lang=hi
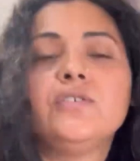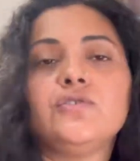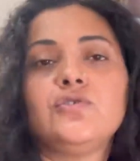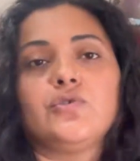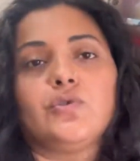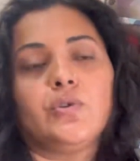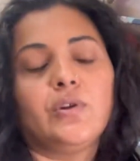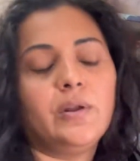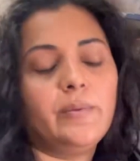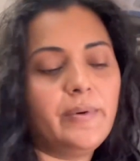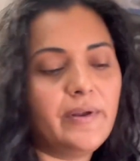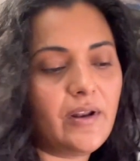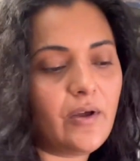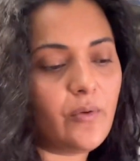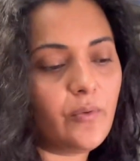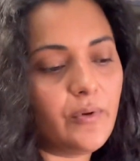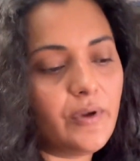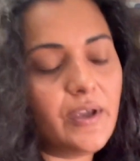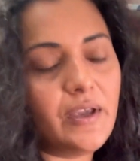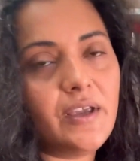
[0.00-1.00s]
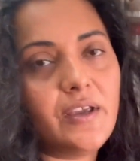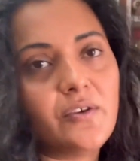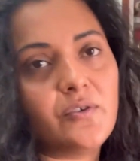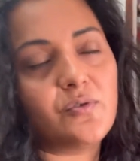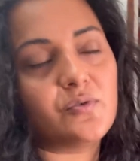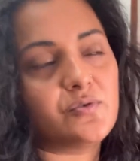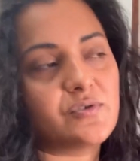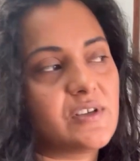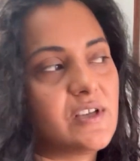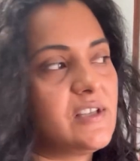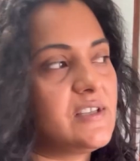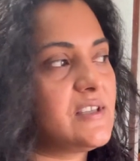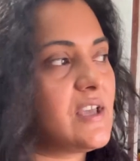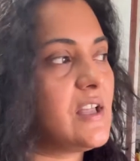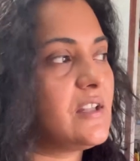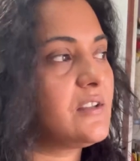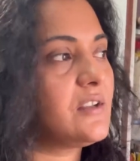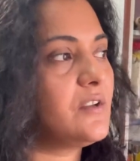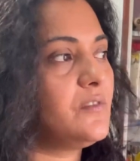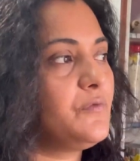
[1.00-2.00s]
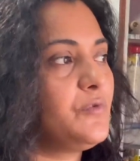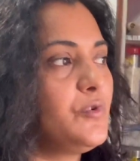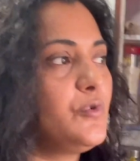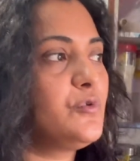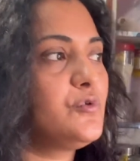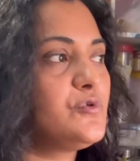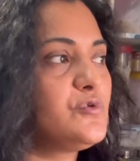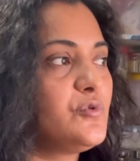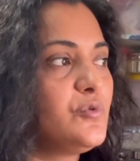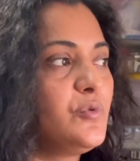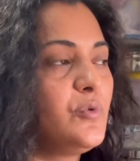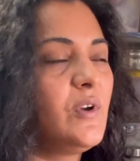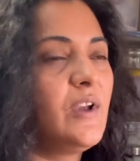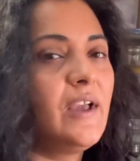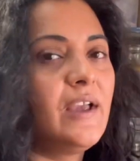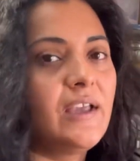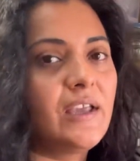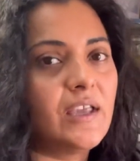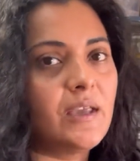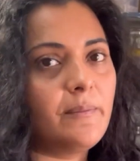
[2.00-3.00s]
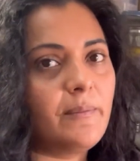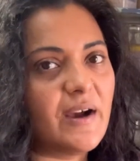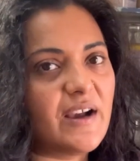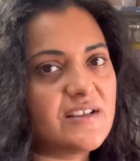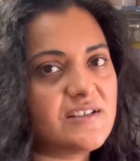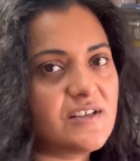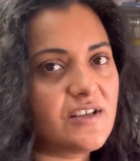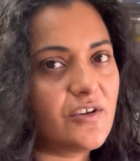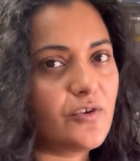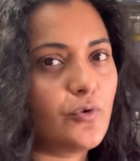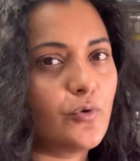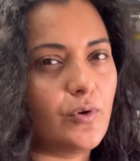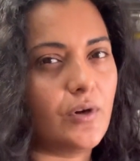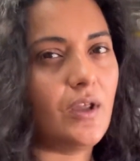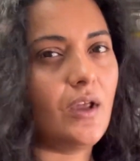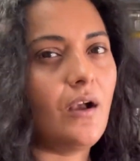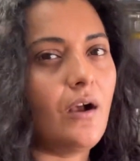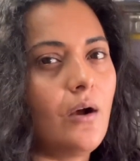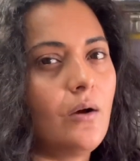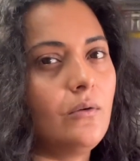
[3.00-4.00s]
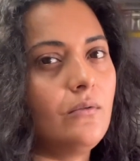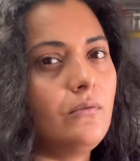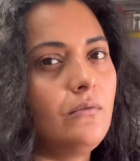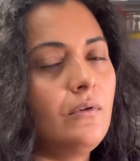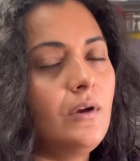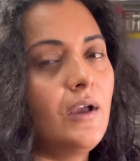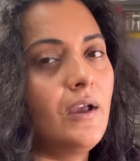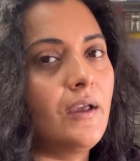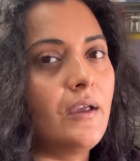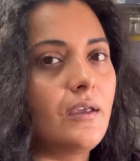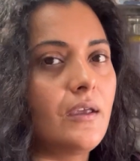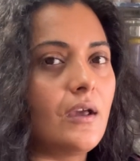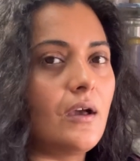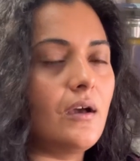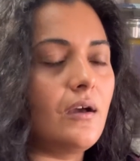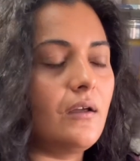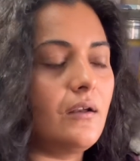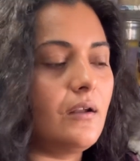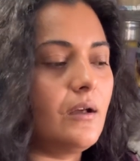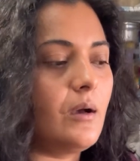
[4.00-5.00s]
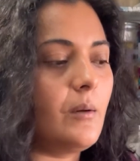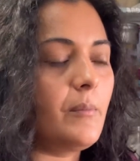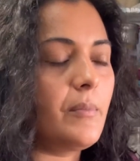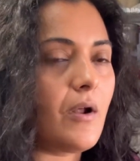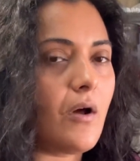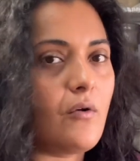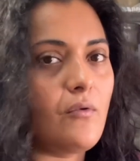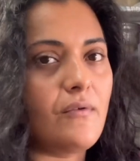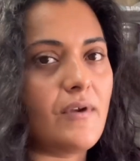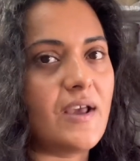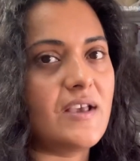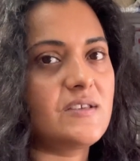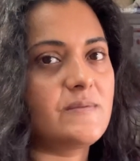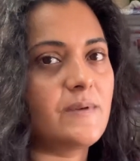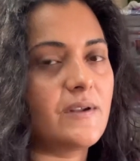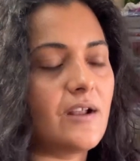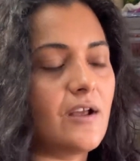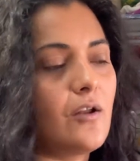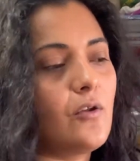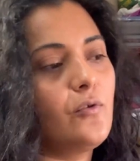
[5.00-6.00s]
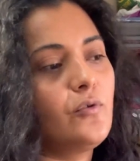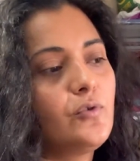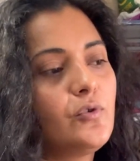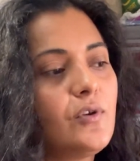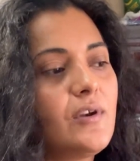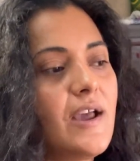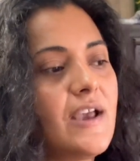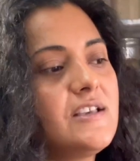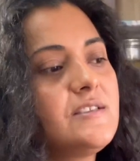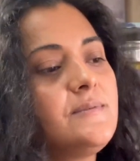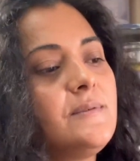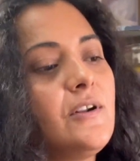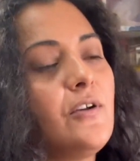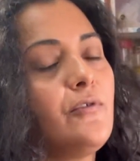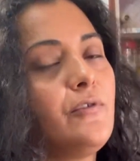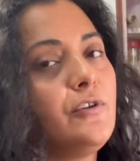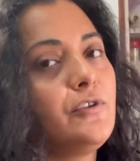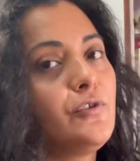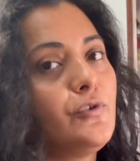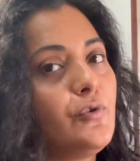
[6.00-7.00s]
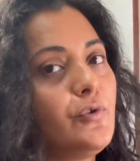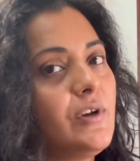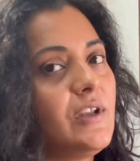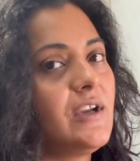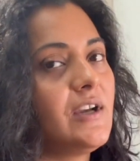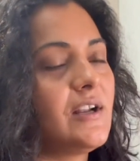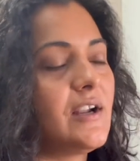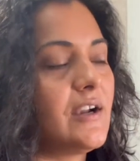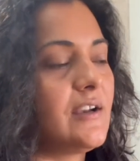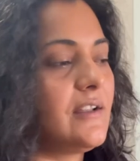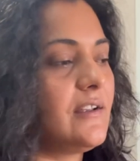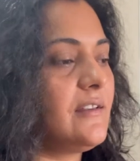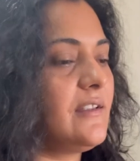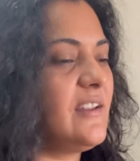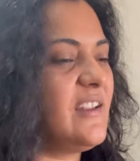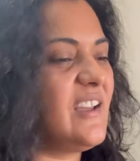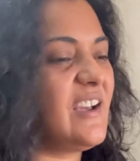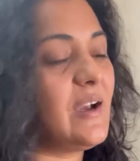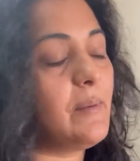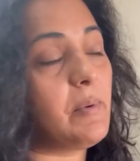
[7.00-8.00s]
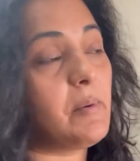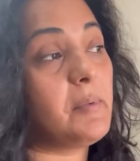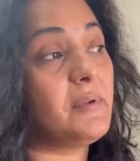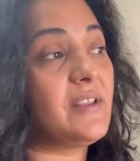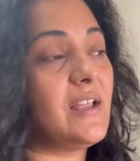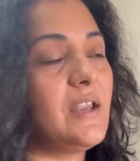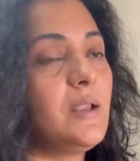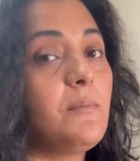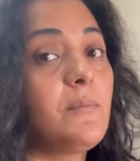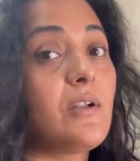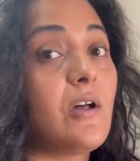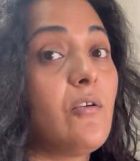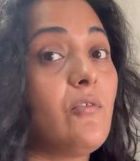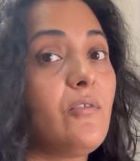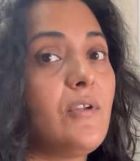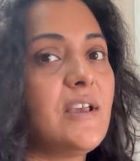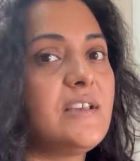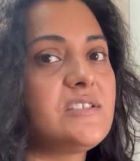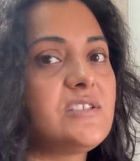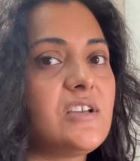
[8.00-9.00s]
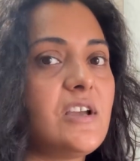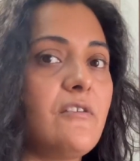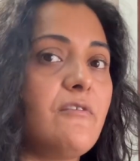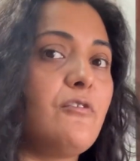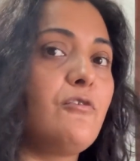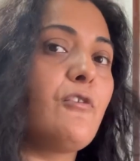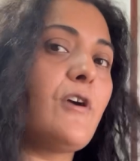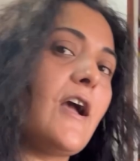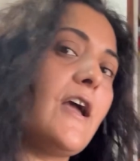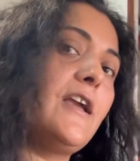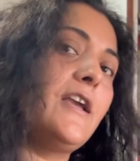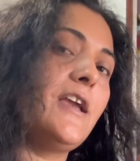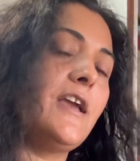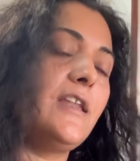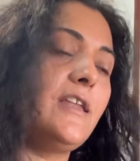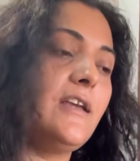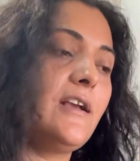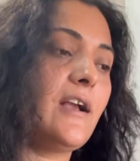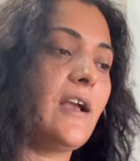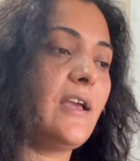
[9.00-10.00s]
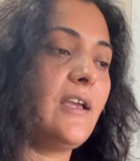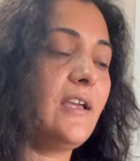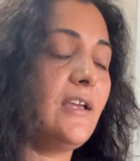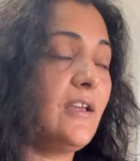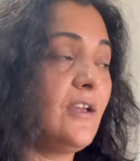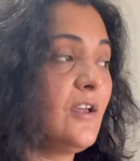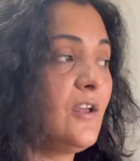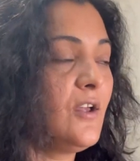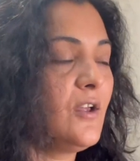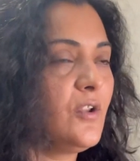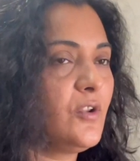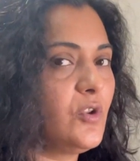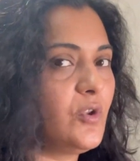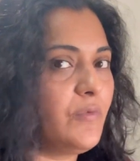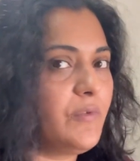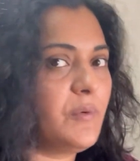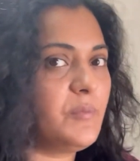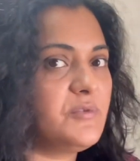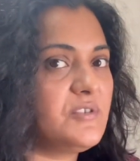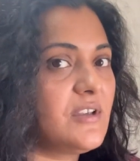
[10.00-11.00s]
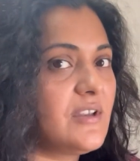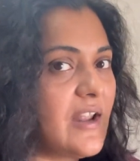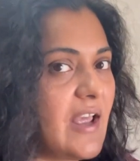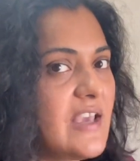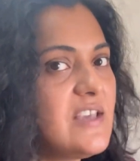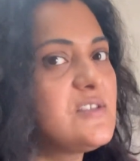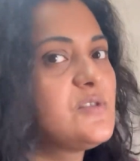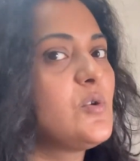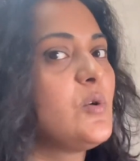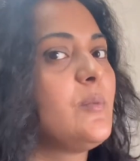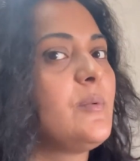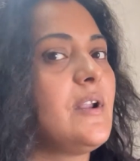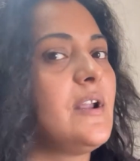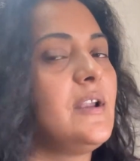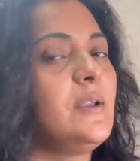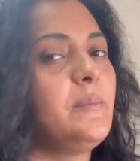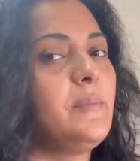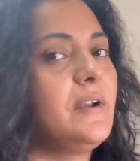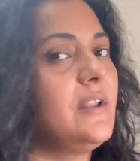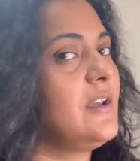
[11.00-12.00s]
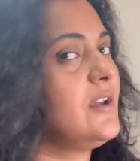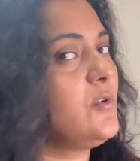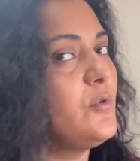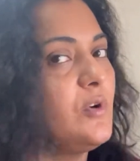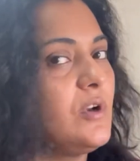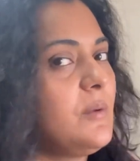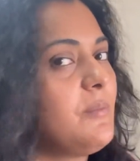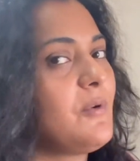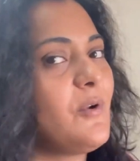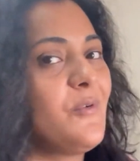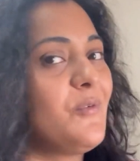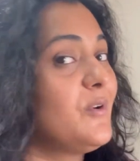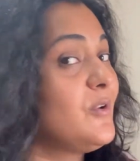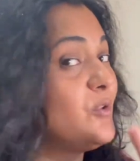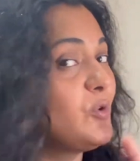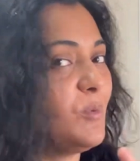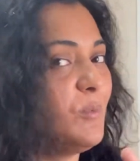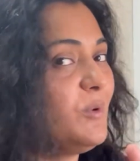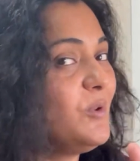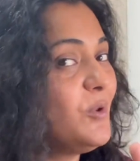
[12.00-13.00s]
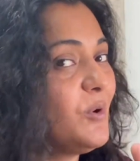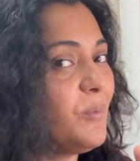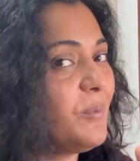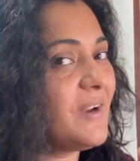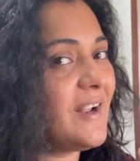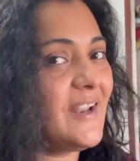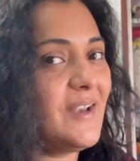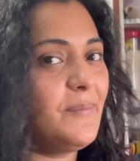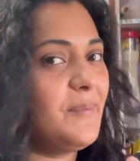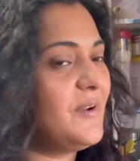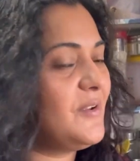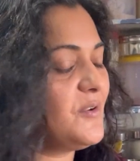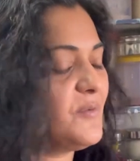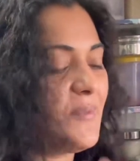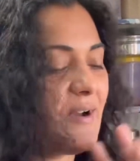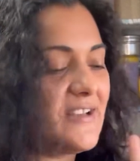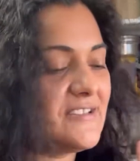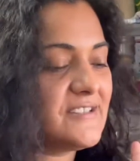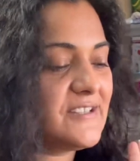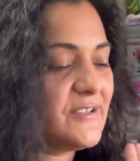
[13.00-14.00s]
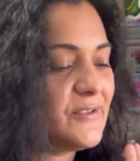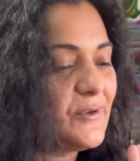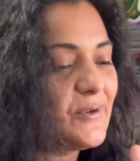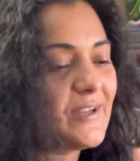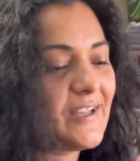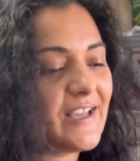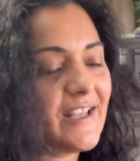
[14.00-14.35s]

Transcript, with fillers: छोले बनाऊँगी और उसके साथ कंफ्यूज हूँ कि बाजरे की रोटी खाऊँ या ना ब्राउन राइस बना लूँ तो राइस बनाऊंगी तो रोटी का नाटक नहीं रहेगा पर पता नहीं ब्राउन राइस चिया वीरू खाएगी या नहीं खाएगी तो फिर मुझे राइस दो बनाने पड़ेंगे रोटी बनाऊंगी तो भी दो बनानी पड़ेगी बाजरे की रोटी